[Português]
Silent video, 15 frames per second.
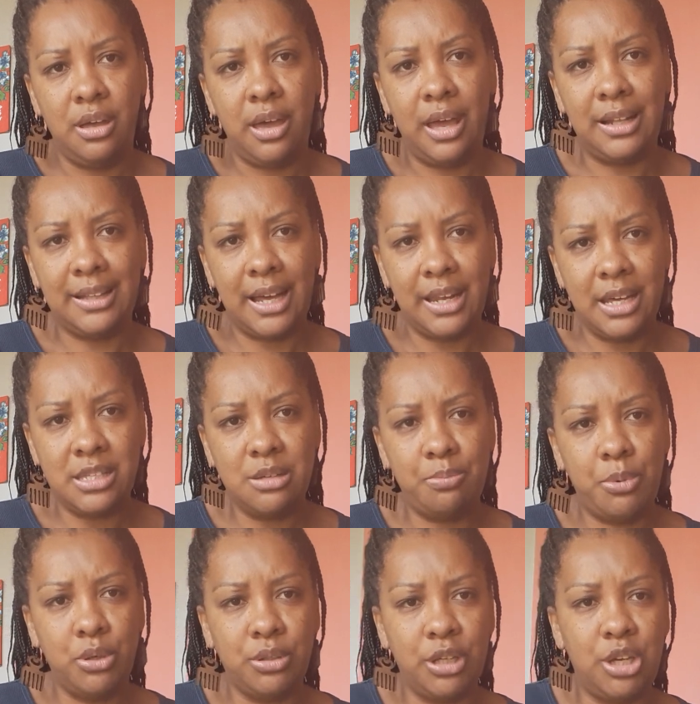Ele tá nesse
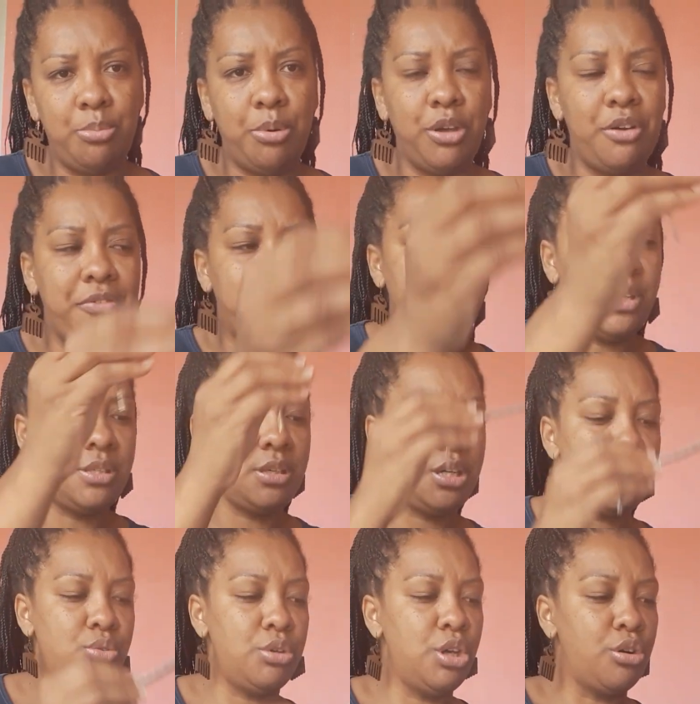ponto aqui porque eu fiz
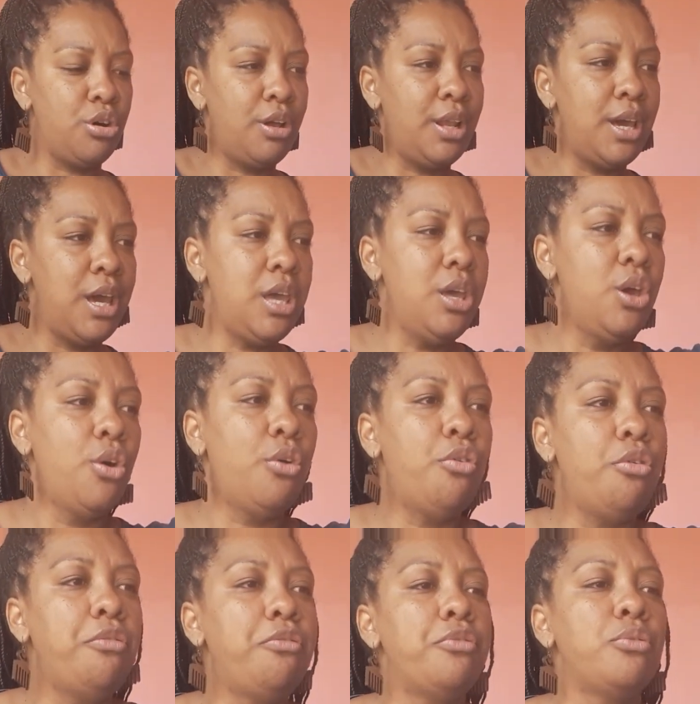isso e colei
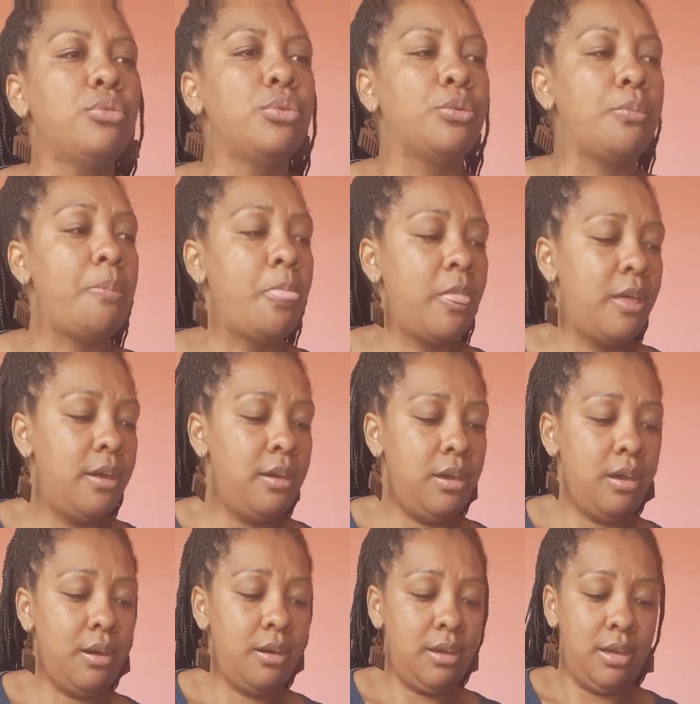o fundo.
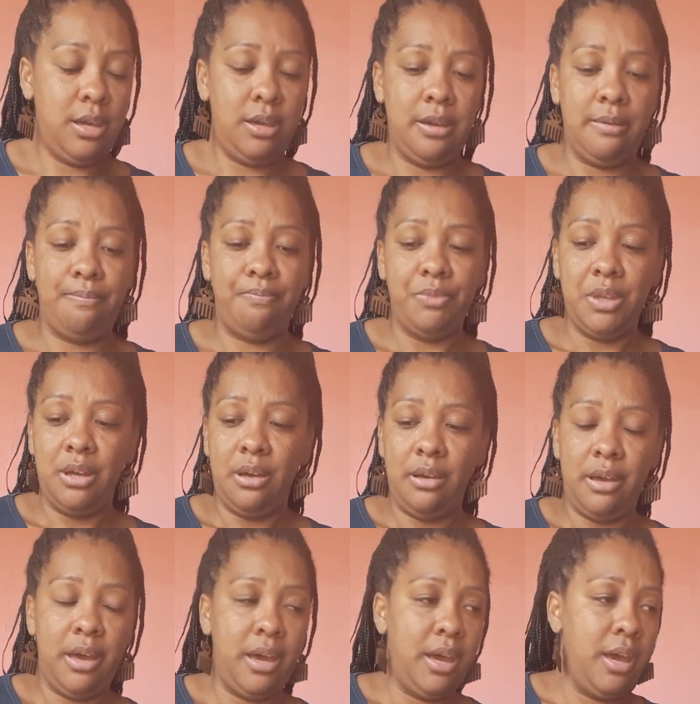E aí, o
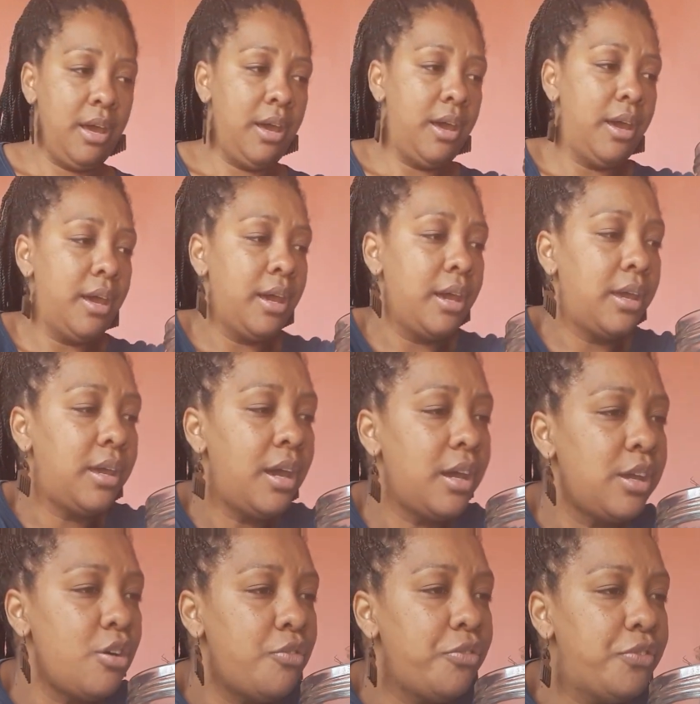é, que
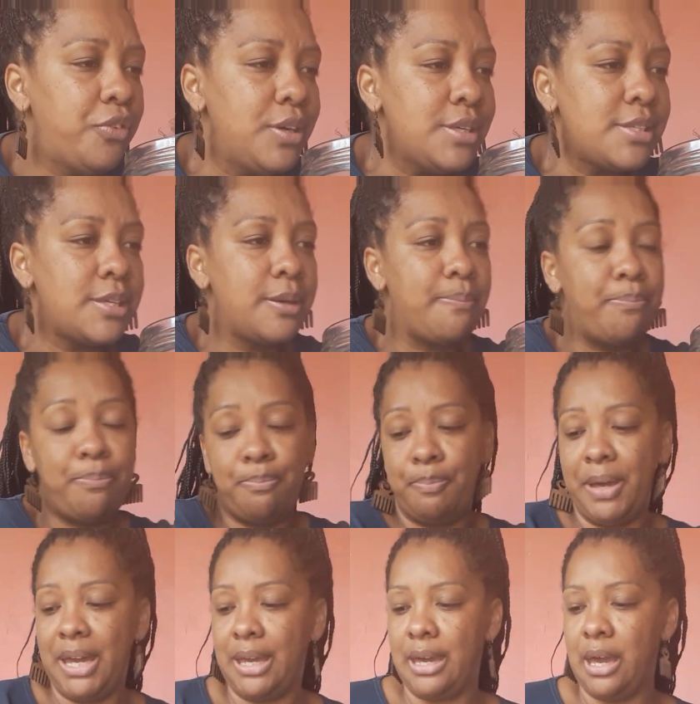que eu fiz?
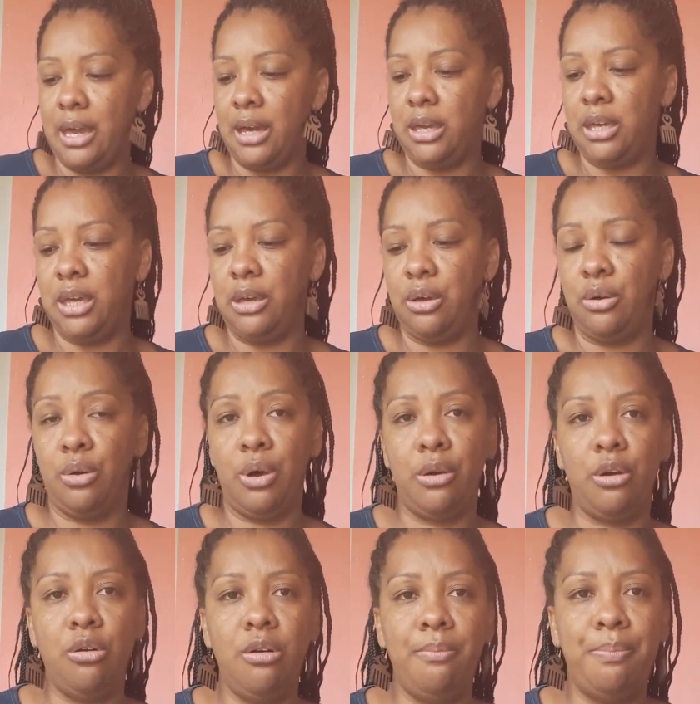Peguei aqui,
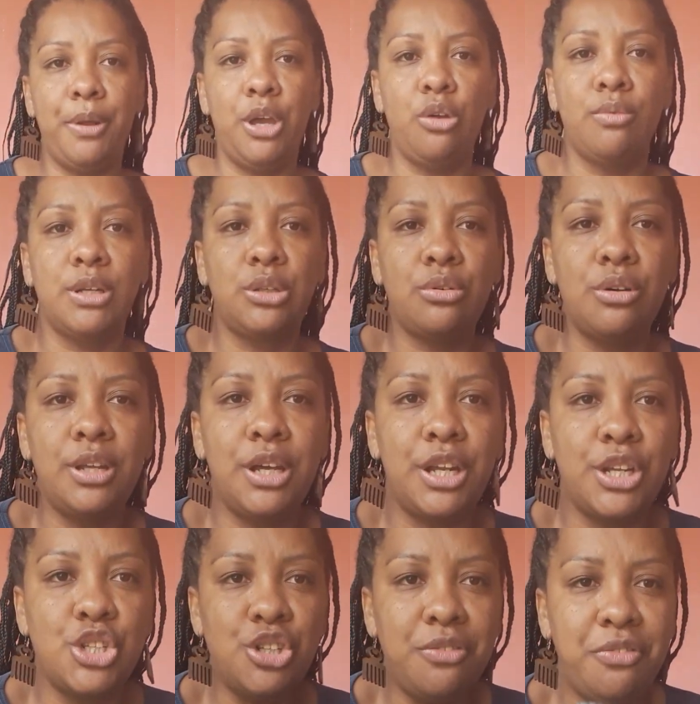comprei uma
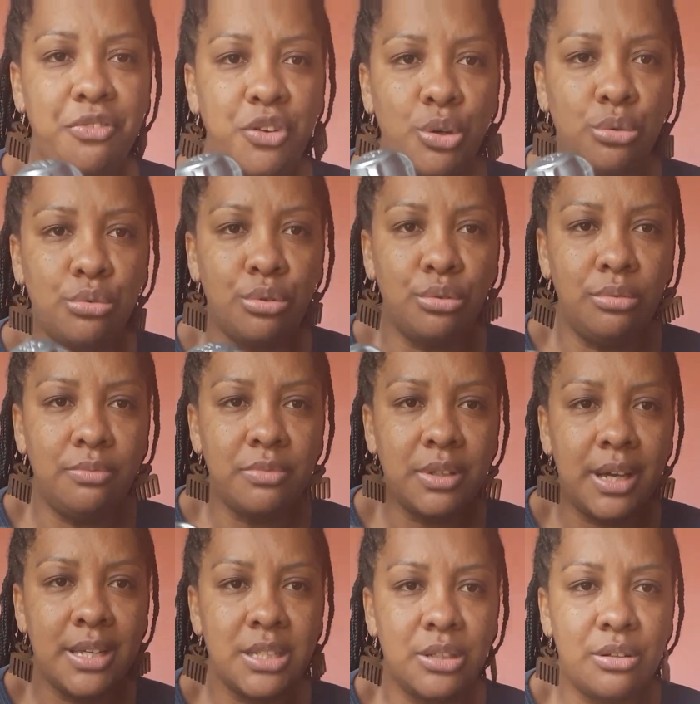torneira de filtro.
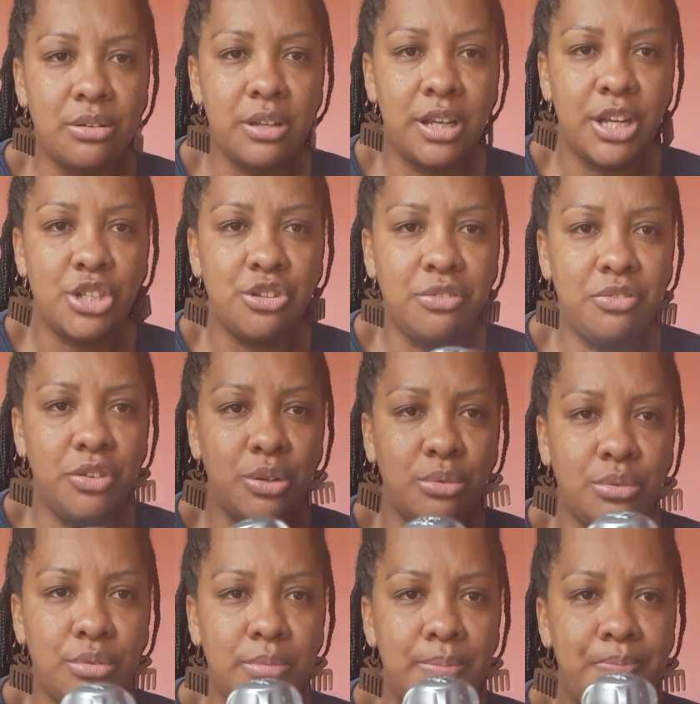Essa torneira é de
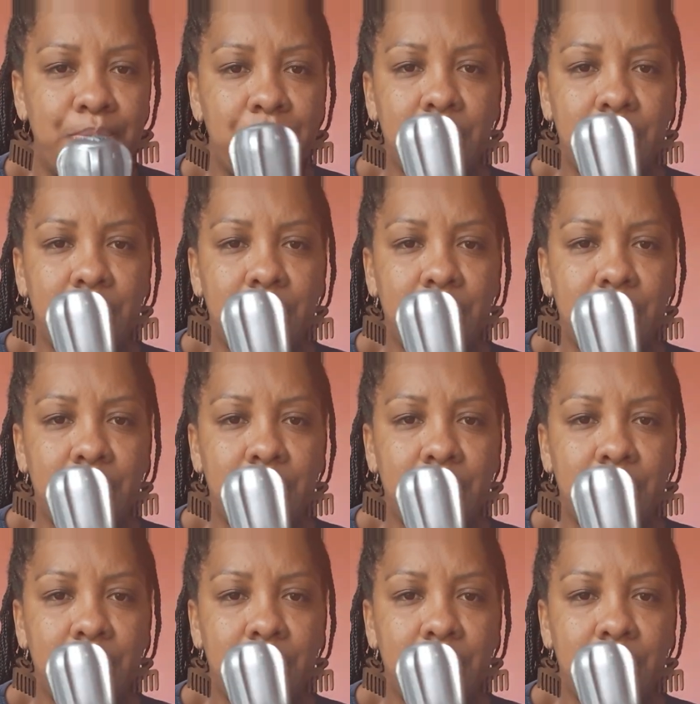filtro.